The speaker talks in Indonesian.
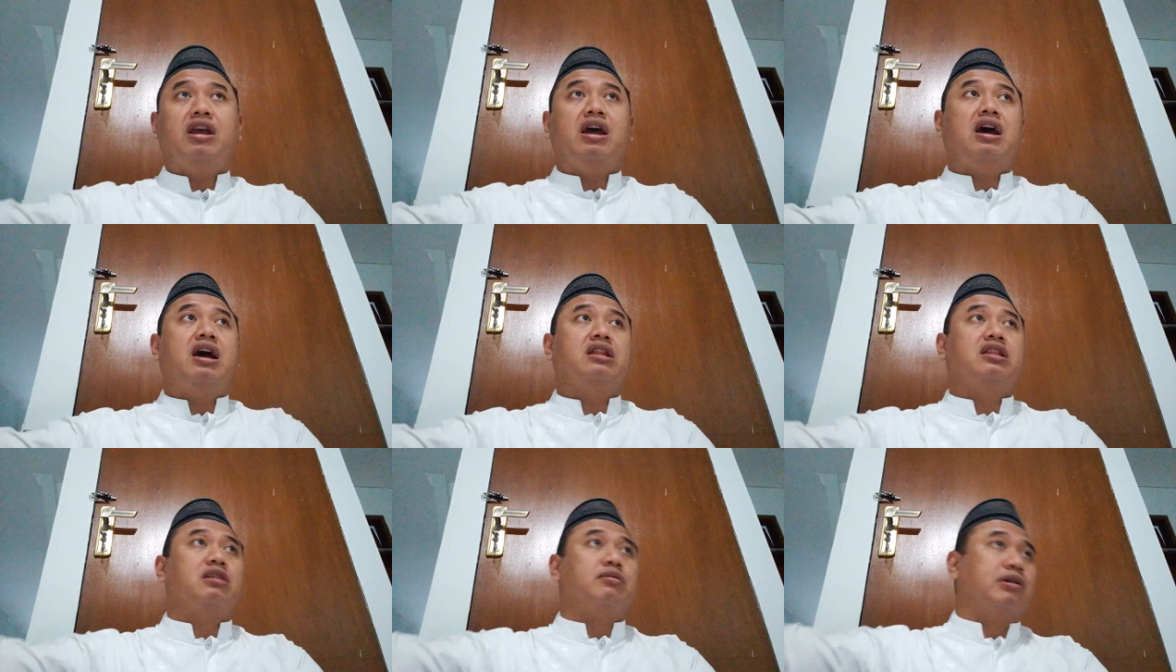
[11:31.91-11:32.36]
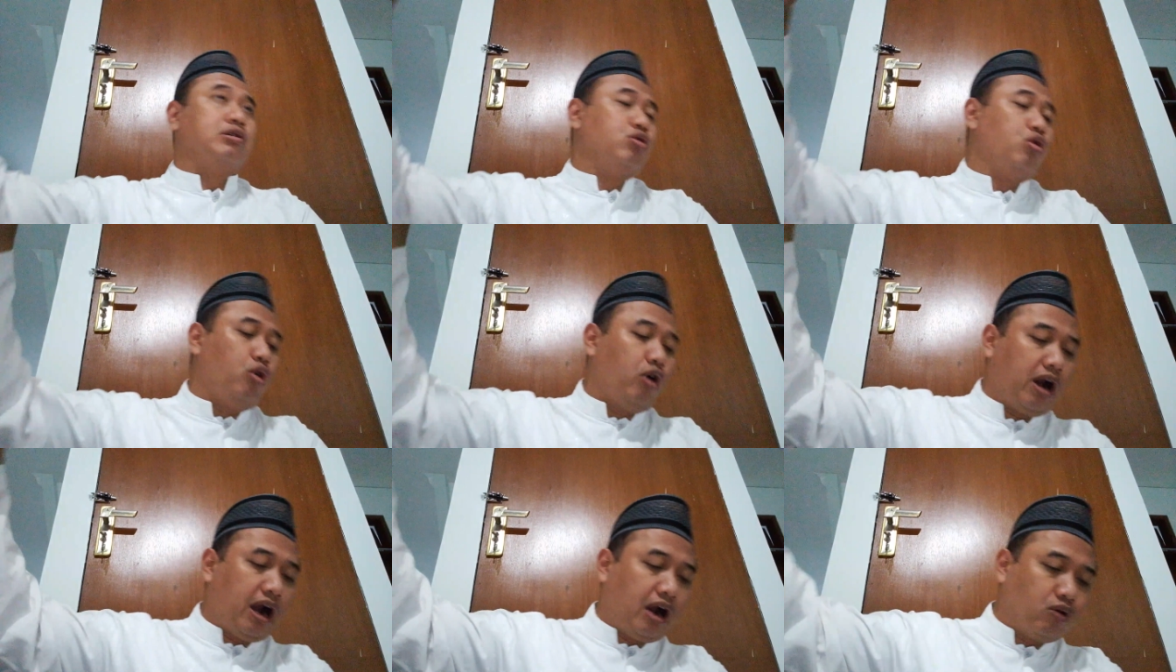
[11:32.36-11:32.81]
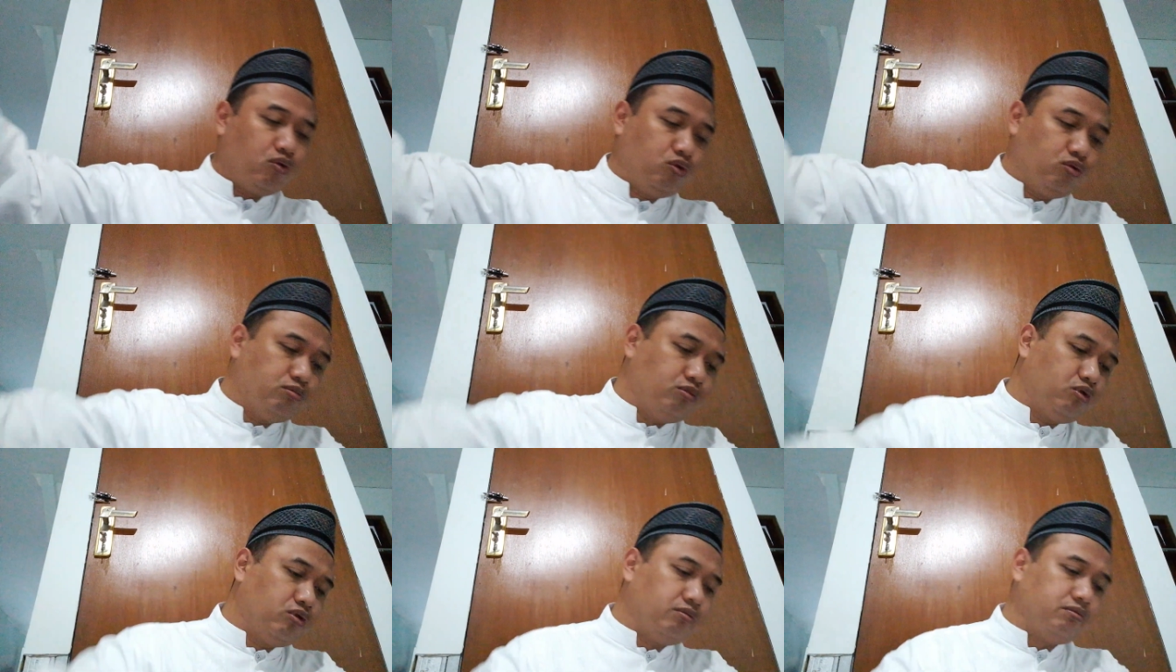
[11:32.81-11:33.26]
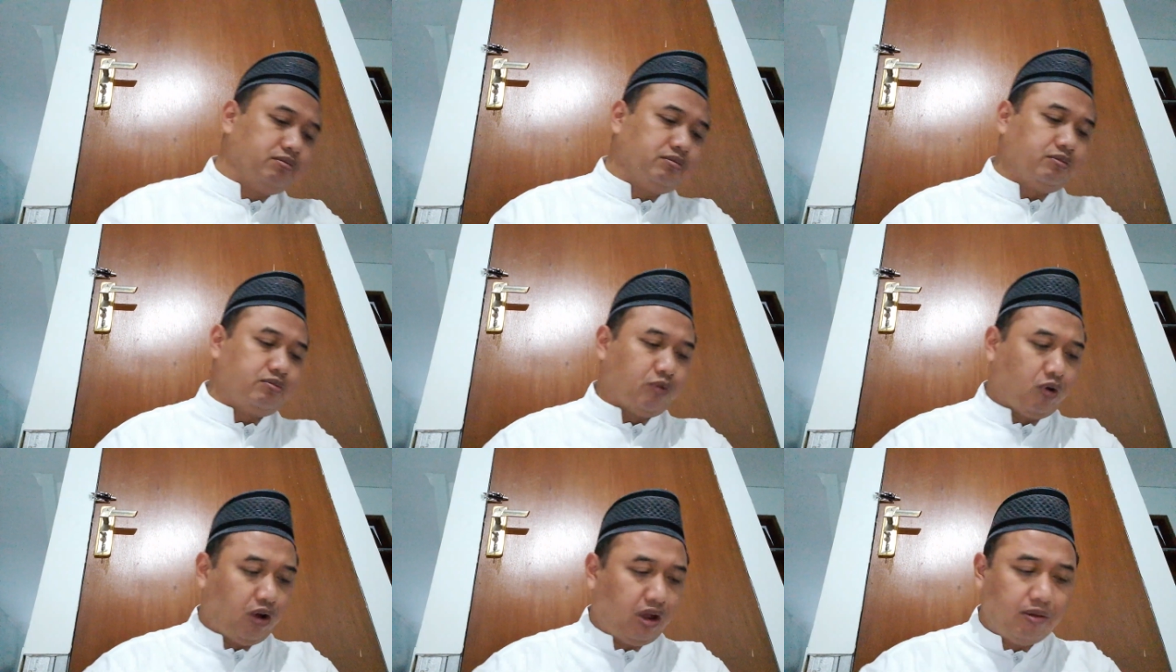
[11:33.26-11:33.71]
termasuk orang umum,
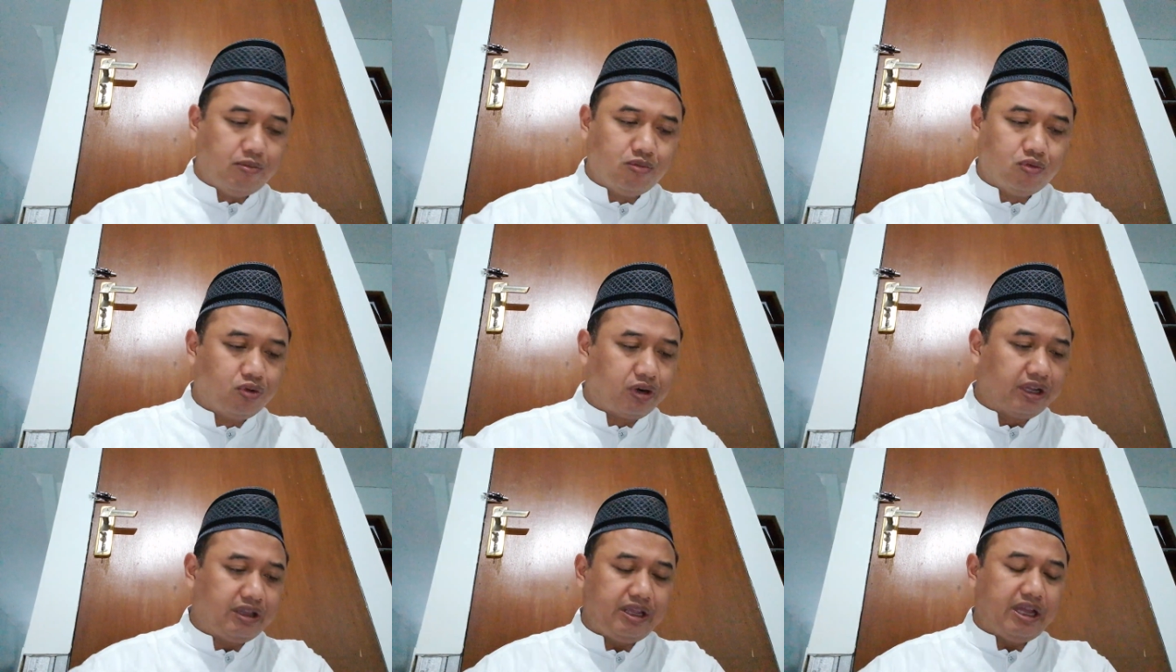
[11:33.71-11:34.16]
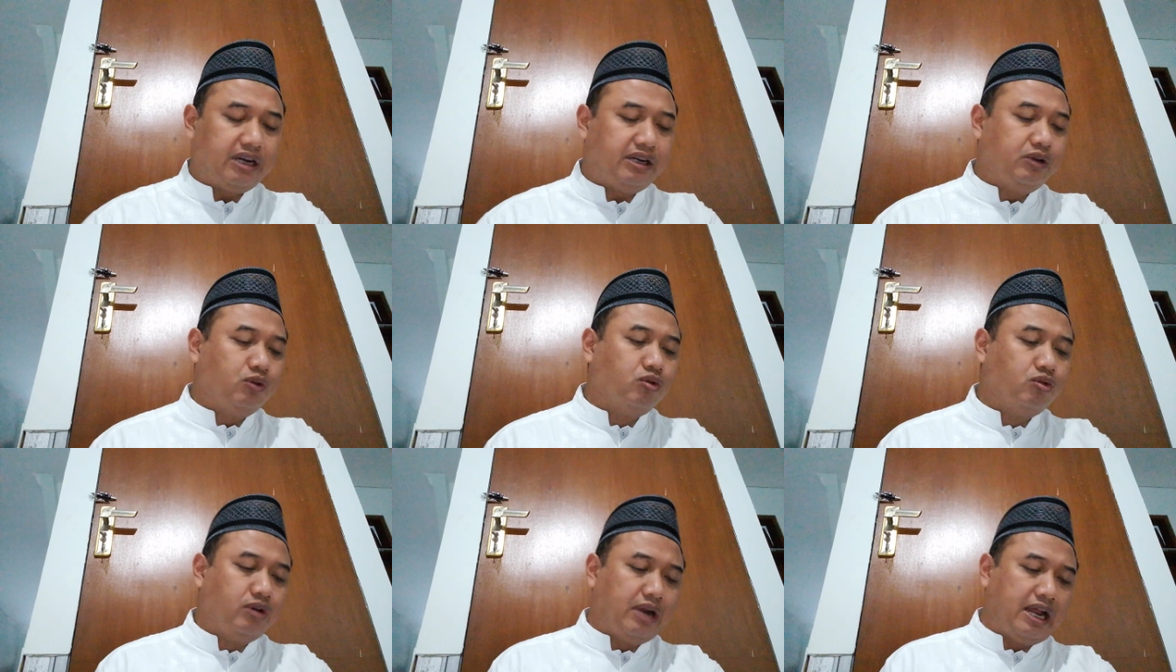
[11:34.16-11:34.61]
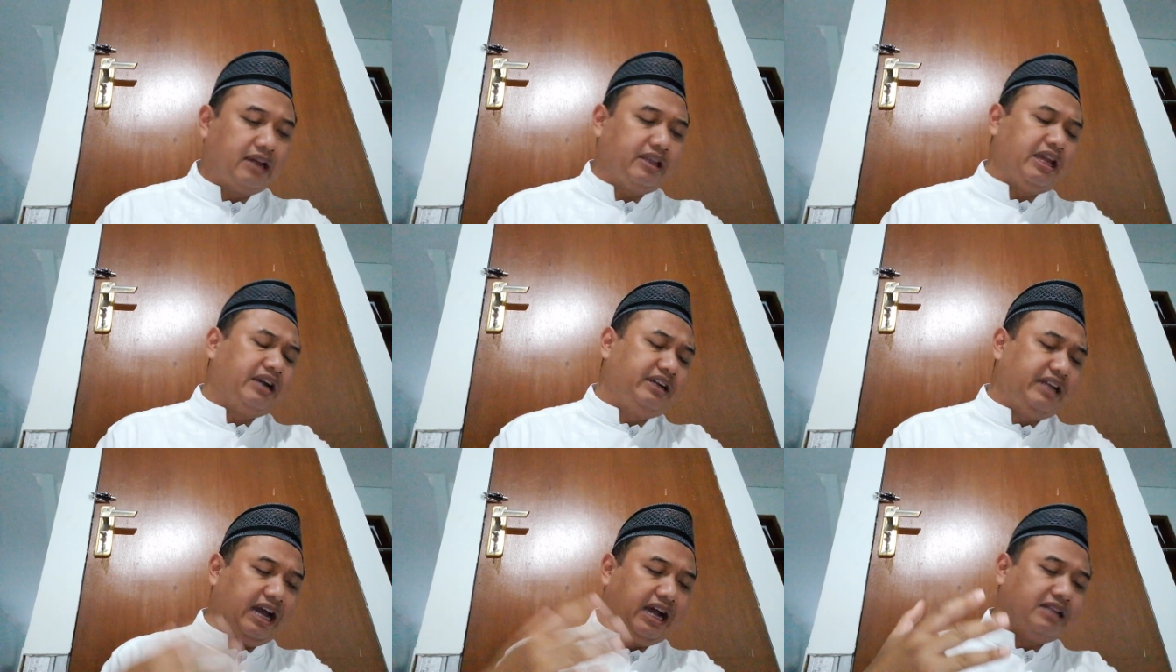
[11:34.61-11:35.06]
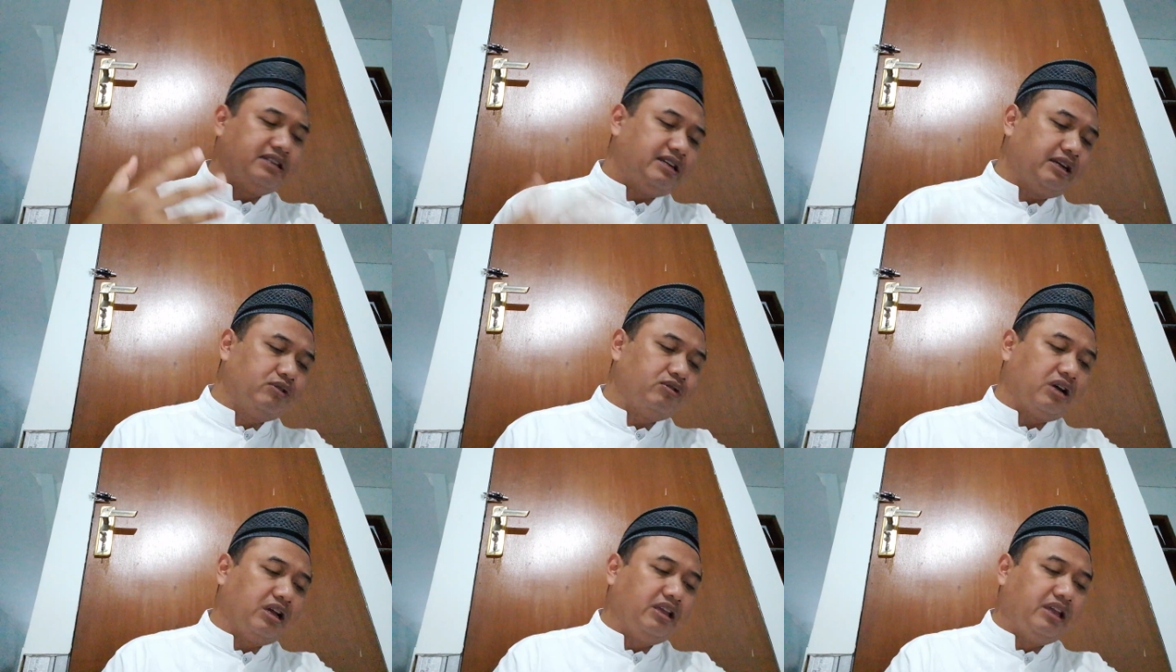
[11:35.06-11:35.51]
pokoknya murid yang diulang, yang diajar juga
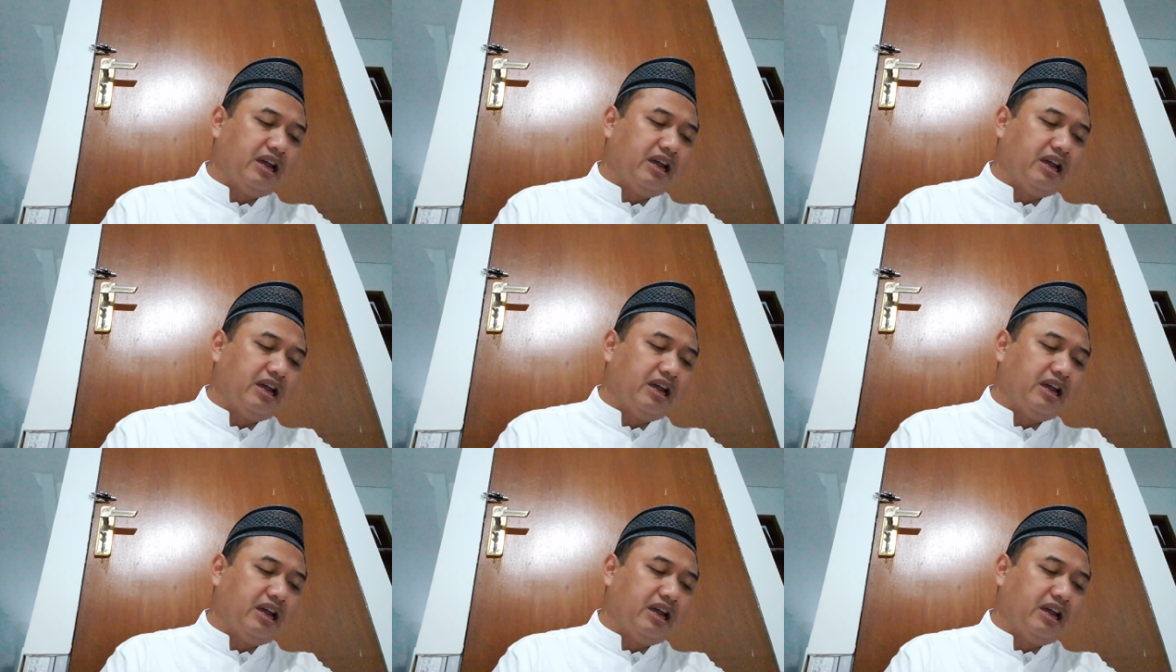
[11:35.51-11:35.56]
iya,